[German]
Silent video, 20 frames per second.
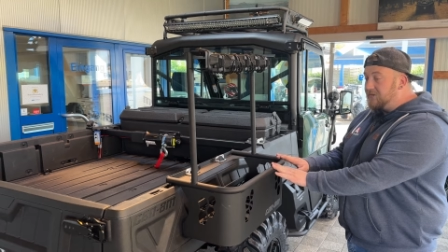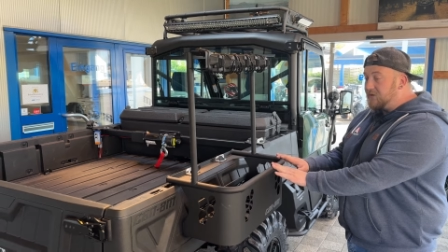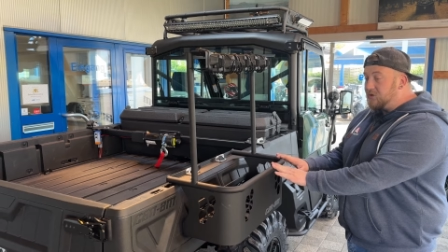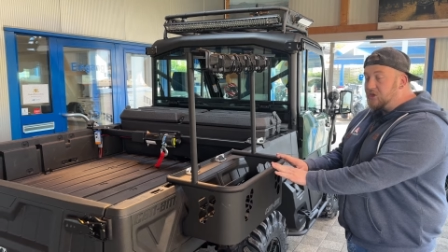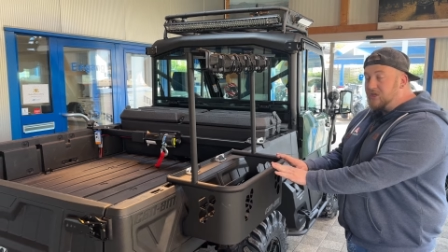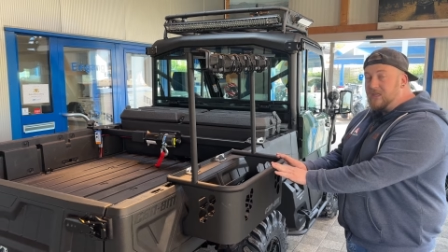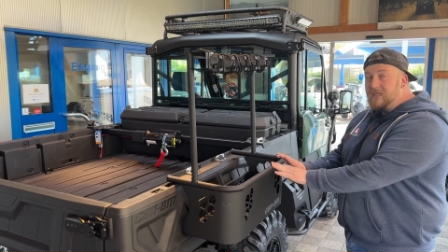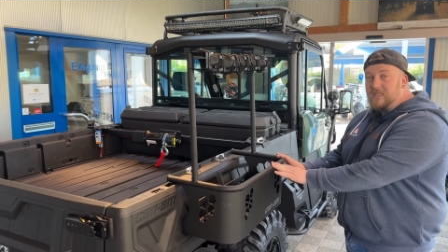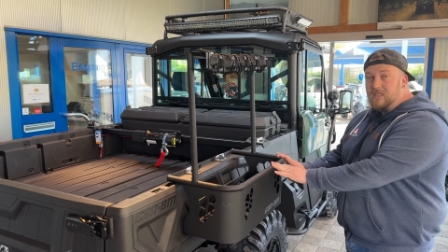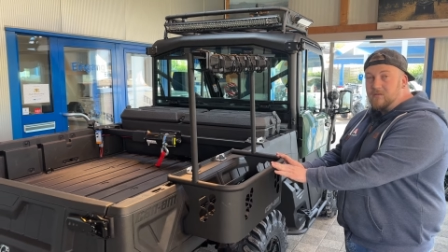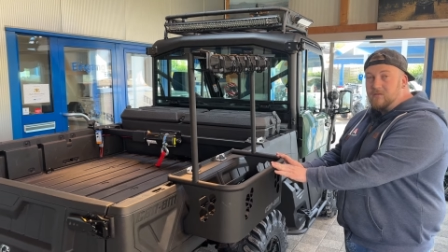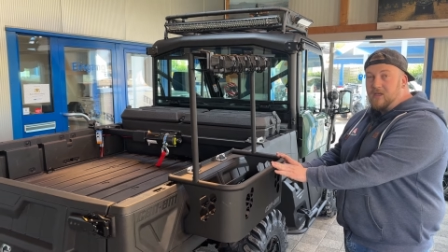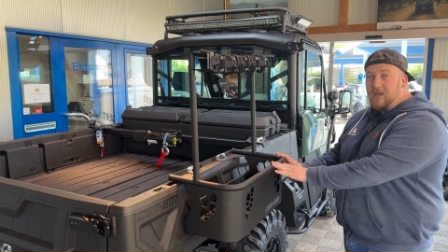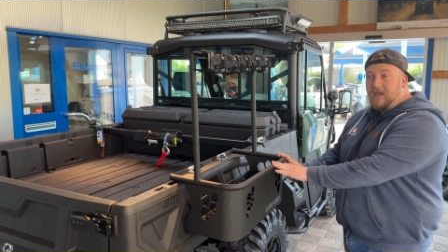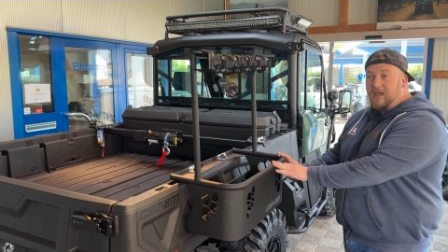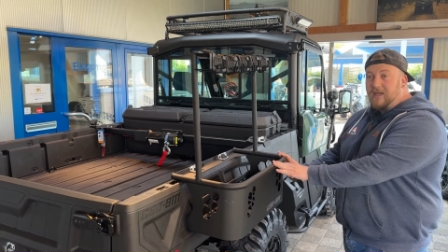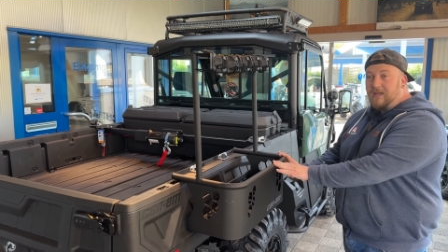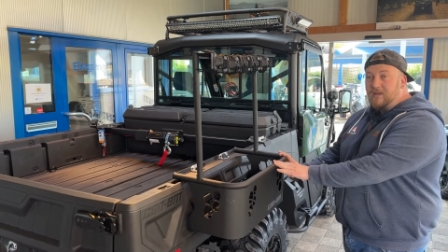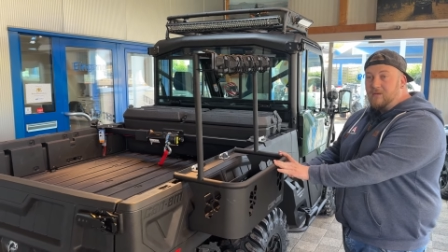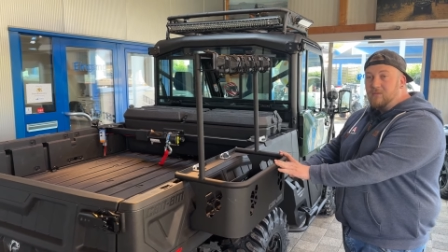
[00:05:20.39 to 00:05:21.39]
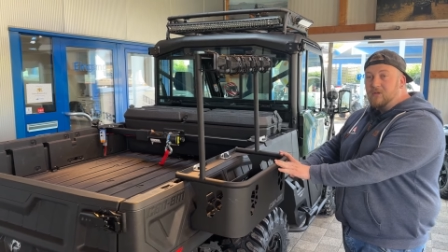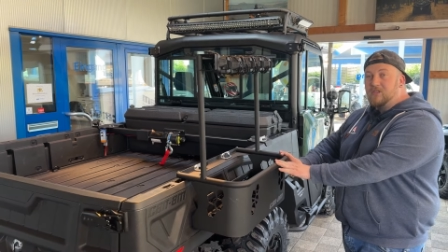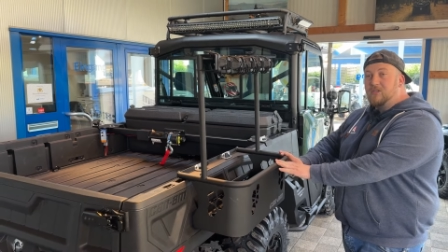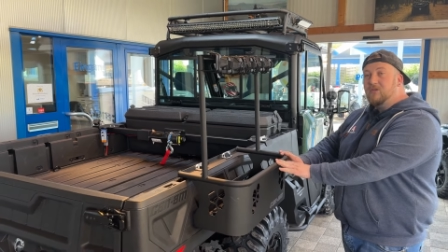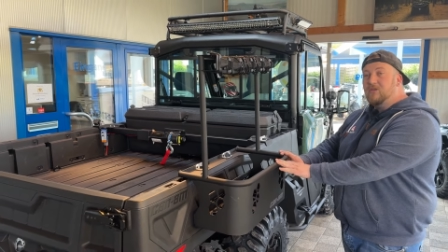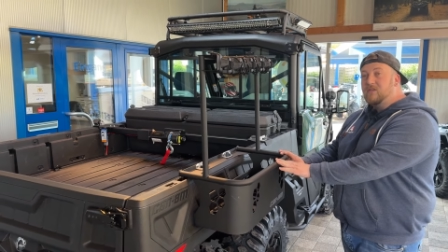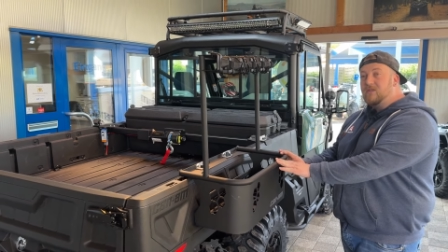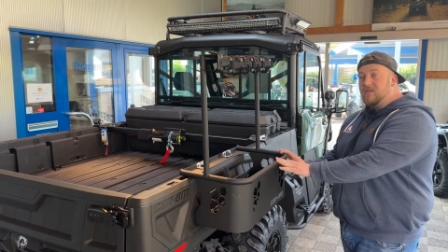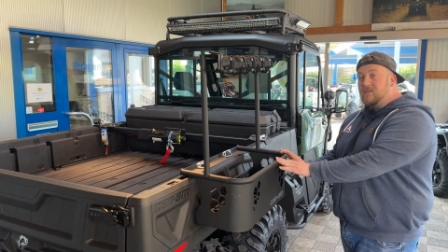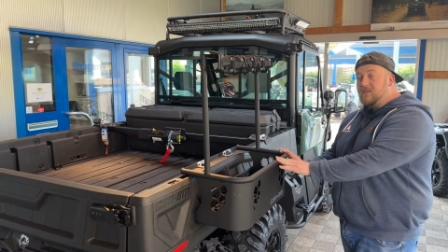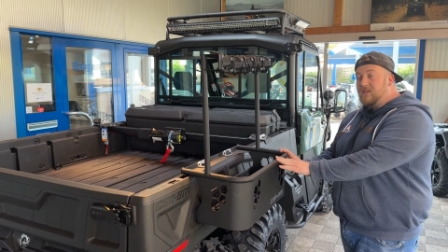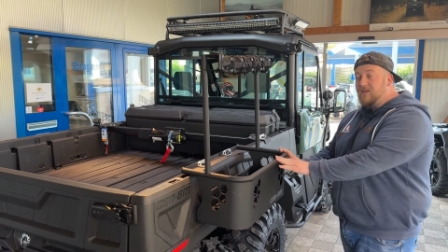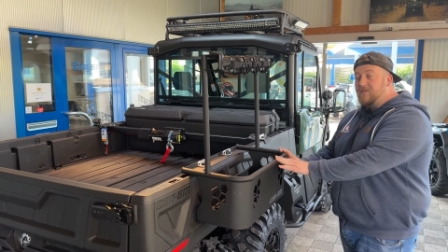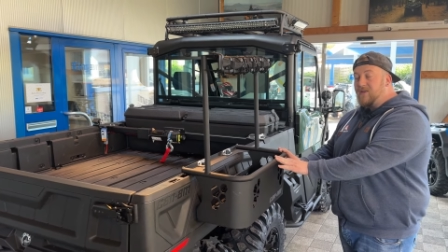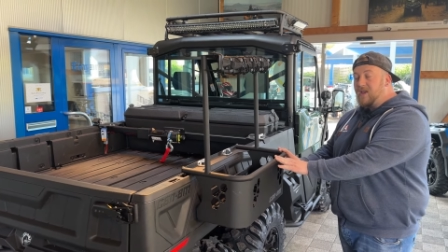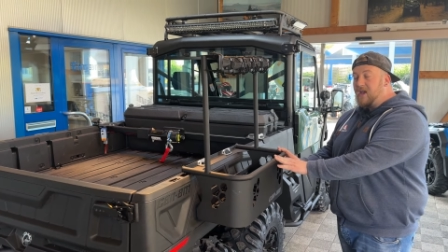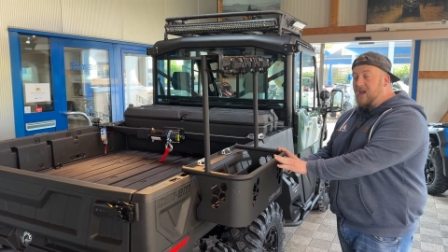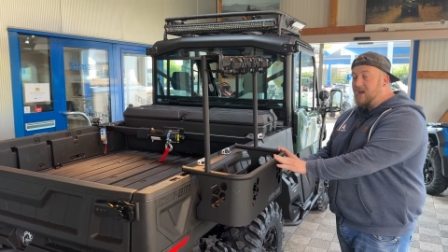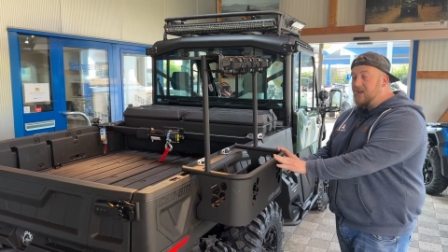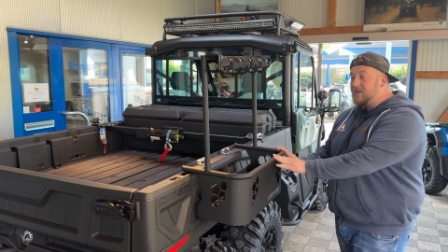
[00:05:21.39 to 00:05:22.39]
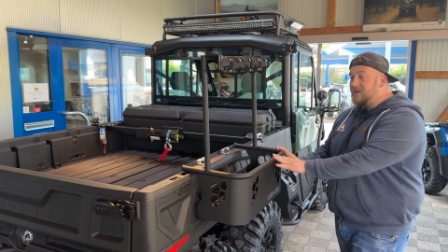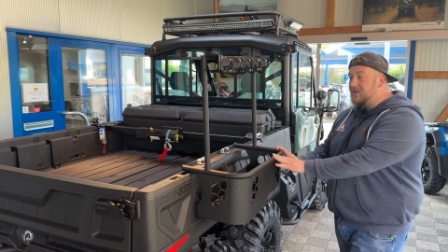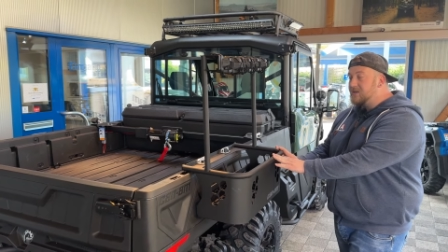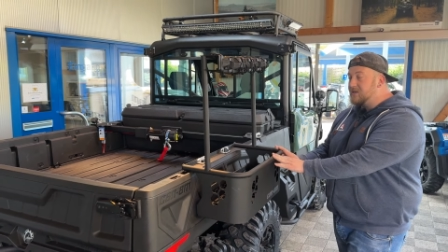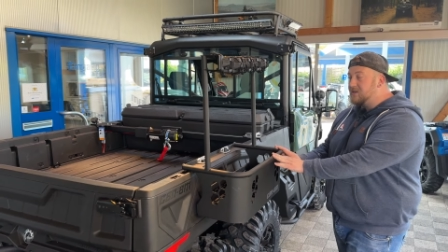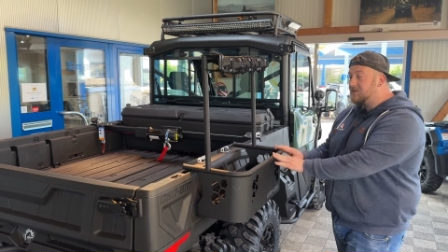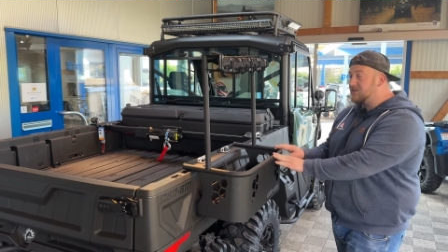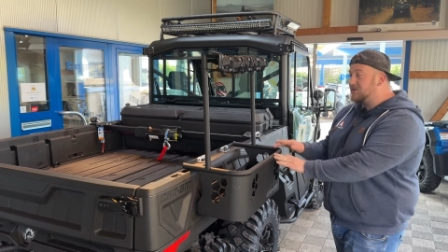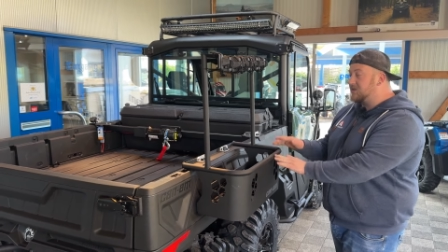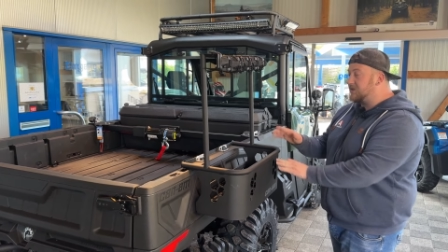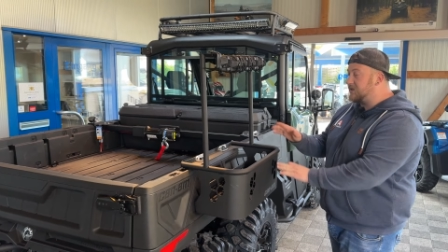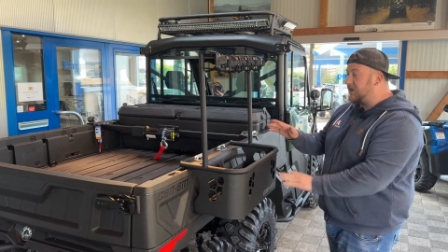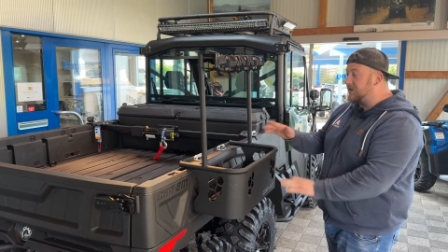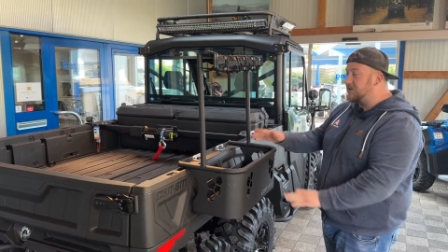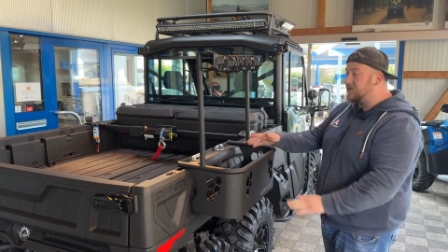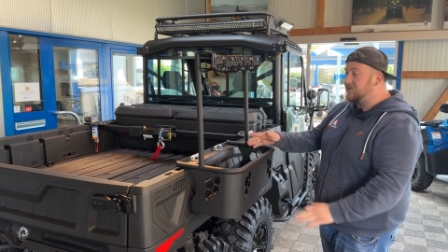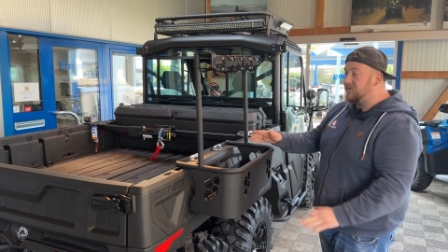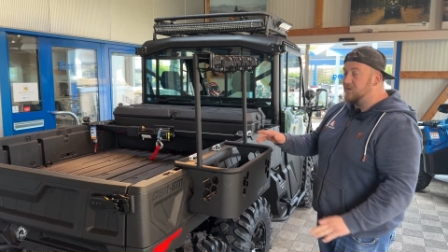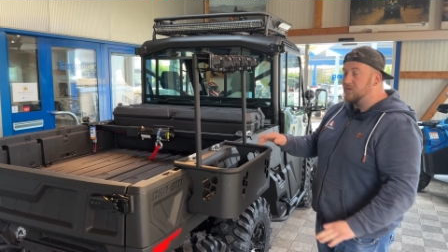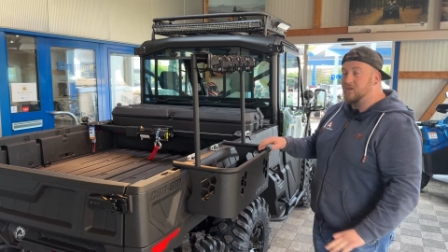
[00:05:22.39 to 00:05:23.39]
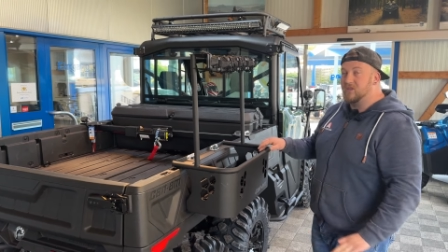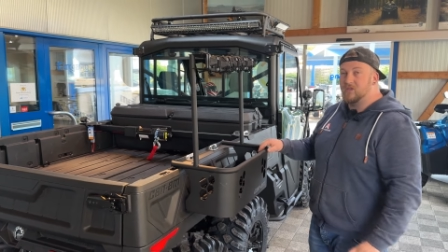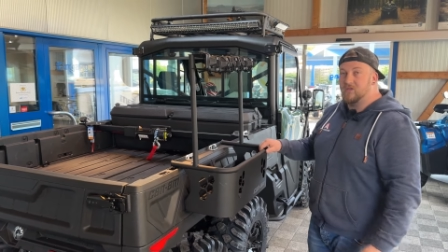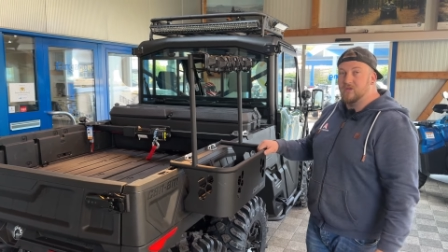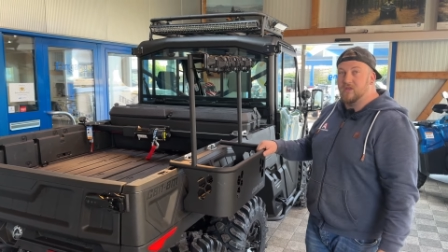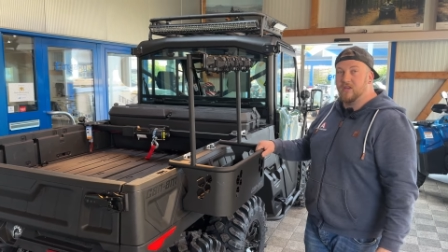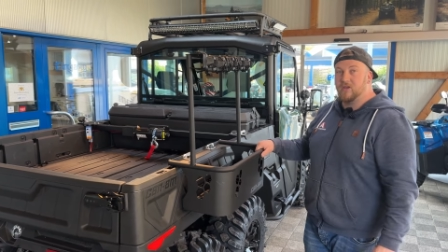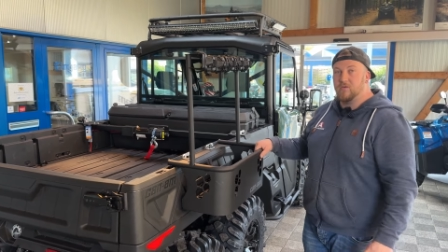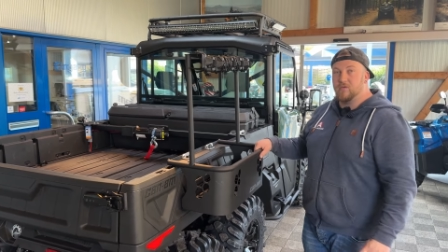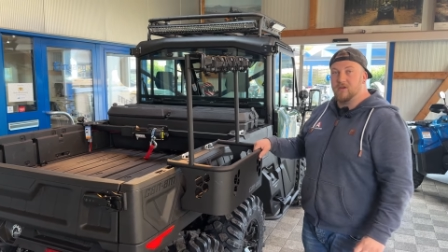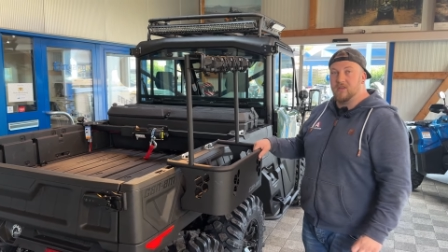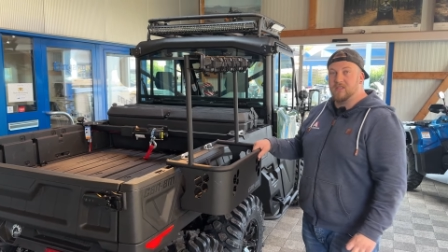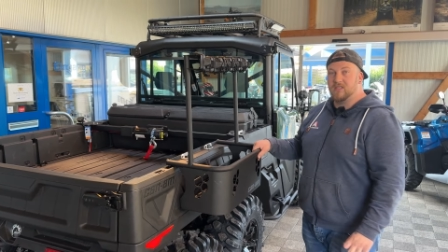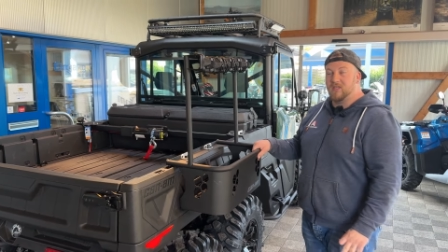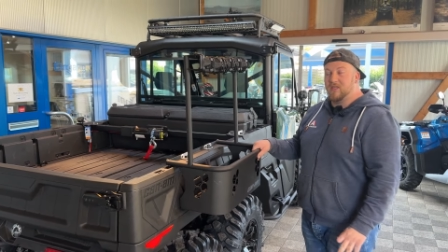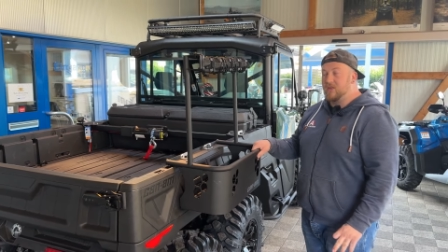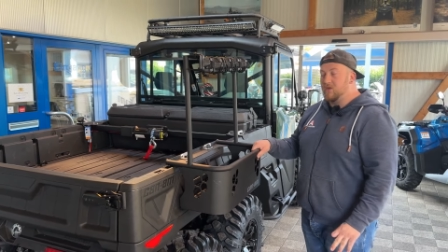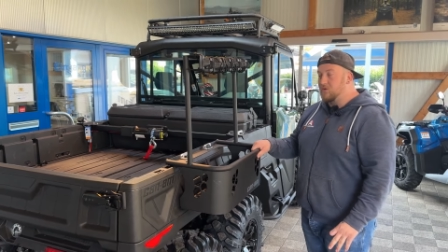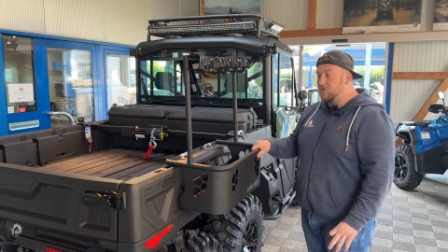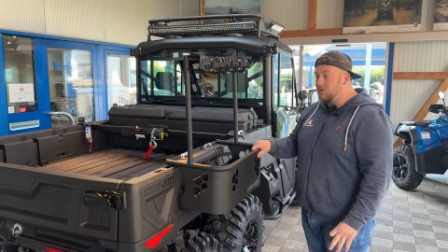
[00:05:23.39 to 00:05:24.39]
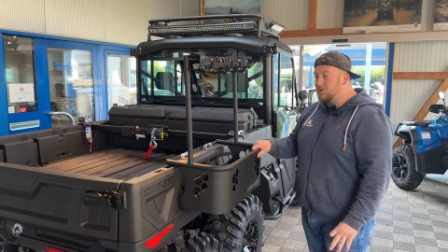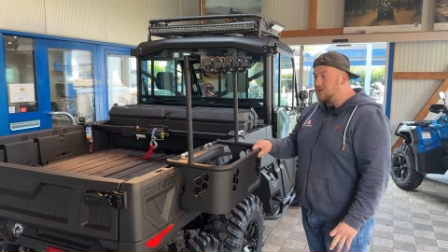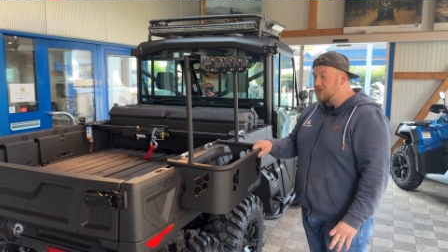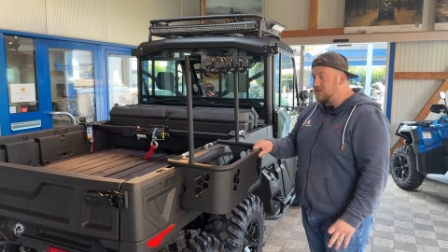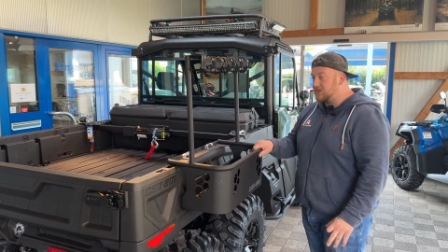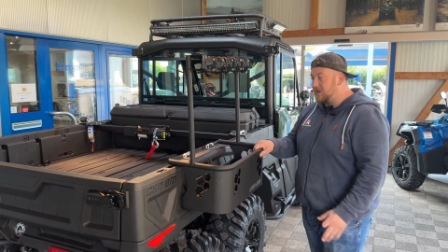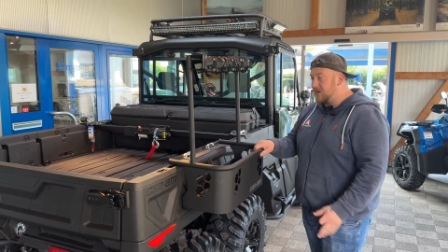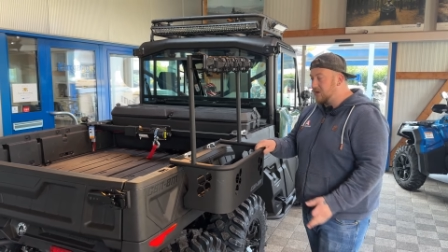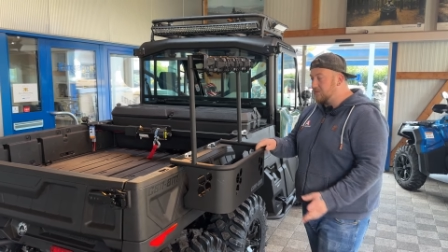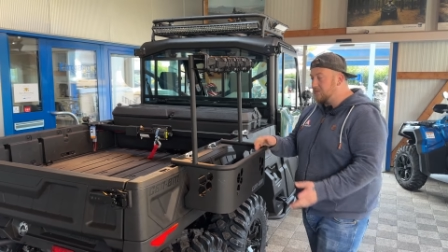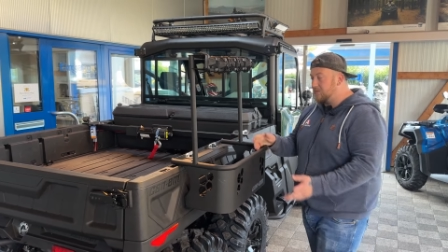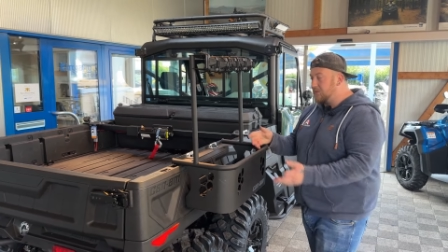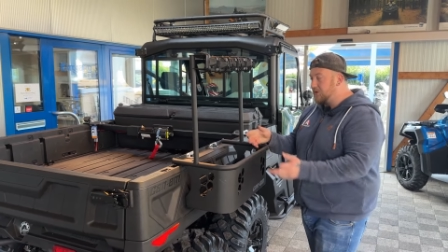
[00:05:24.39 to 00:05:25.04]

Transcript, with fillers: von diesem Geräte bzw. Gewehrhalter ist, das Ganze funktioniert über das Link-Q-System,